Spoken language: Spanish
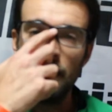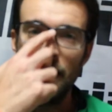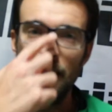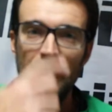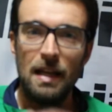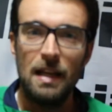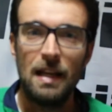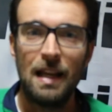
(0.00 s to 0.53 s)

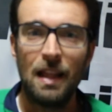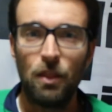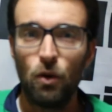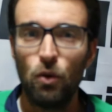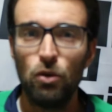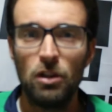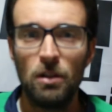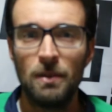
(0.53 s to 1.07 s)
Y las dos
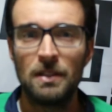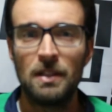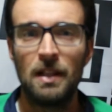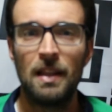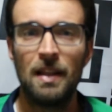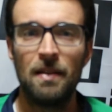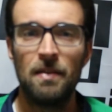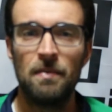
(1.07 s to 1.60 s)
últimas
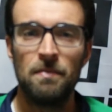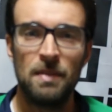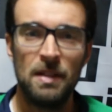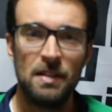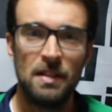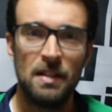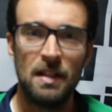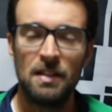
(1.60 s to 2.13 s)
salidas en
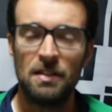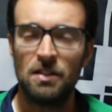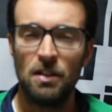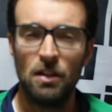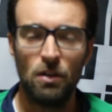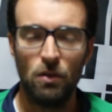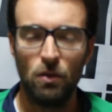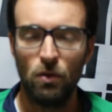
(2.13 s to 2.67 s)
bici han
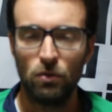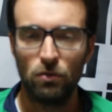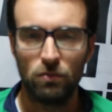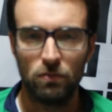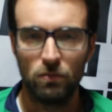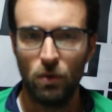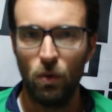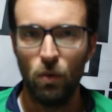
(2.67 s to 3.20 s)
sido
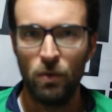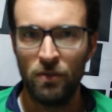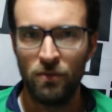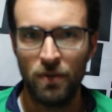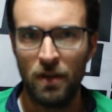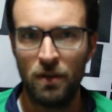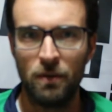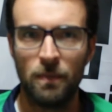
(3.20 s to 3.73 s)
un
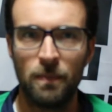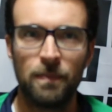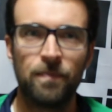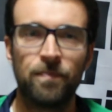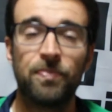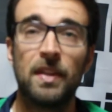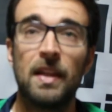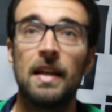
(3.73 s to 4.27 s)
infierno.
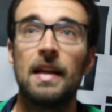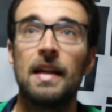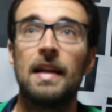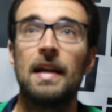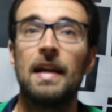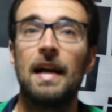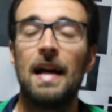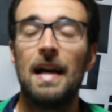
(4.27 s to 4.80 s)

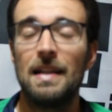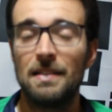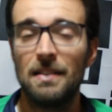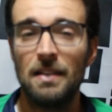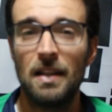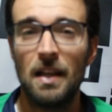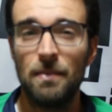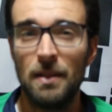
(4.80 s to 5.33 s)

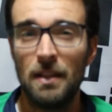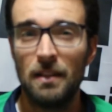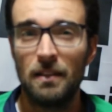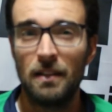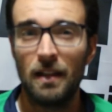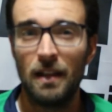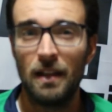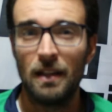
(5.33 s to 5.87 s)
Así que
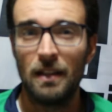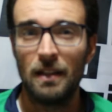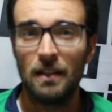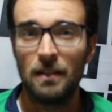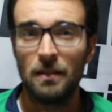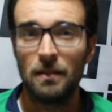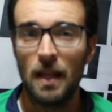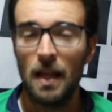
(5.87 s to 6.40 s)

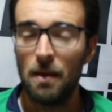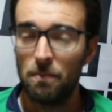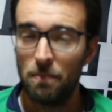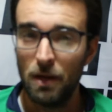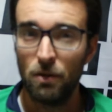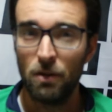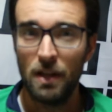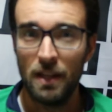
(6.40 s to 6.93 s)
mientras
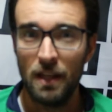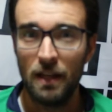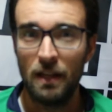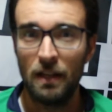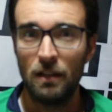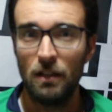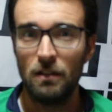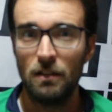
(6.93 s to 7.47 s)
espero que
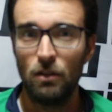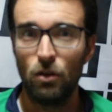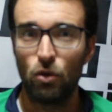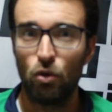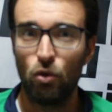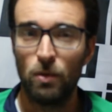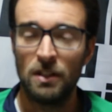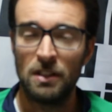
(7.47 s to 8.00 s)
lleguen los
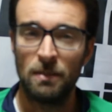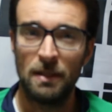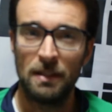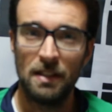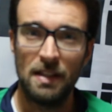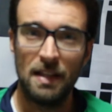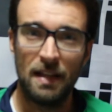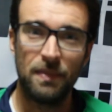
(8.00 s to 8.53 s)
cubre
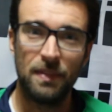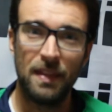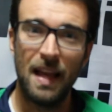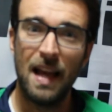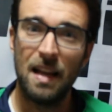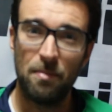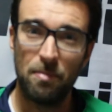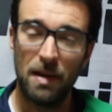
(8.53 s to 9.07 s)
zapatillas de
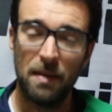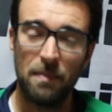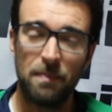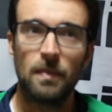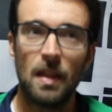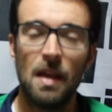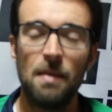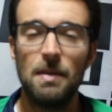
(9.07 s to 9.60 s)
Aliexpress,
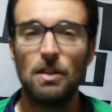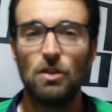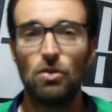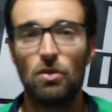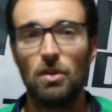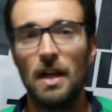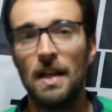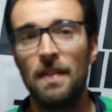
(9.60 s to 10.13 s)
he
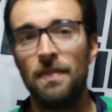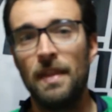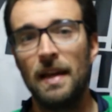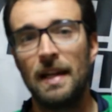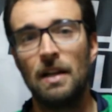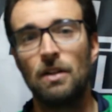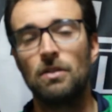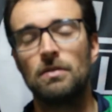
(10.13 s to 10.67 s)
visto en
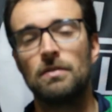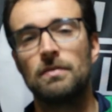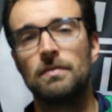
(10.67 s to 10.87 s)
Decathlon